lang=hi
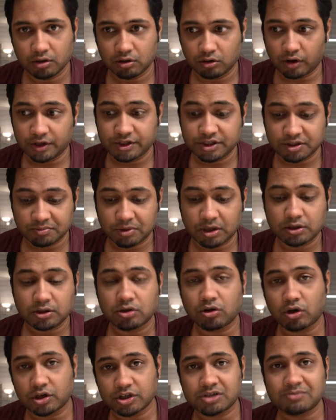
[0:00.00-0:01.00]
डॉयचे बान
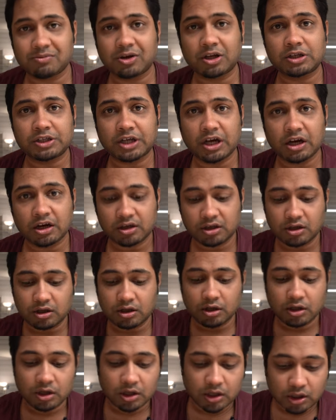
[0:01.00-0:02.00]
डॉयचे बान यहाँ
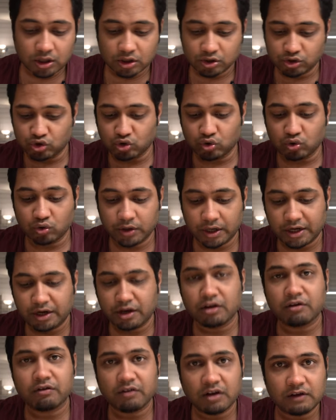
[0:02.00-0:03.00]
की जो
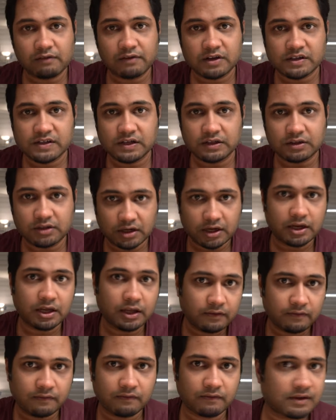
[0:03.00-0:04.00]
इंडियन रेलवेज़ की तरह
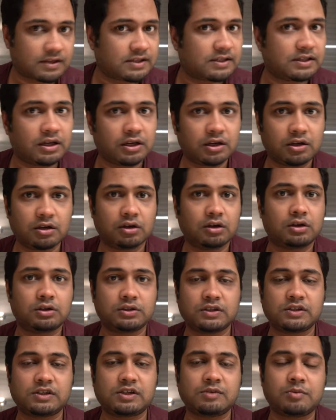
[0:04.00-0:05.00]
है वैसी एक
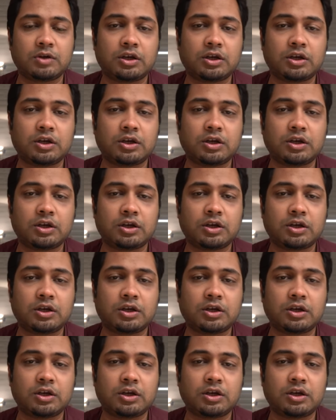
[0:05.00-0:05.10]
सिस्टम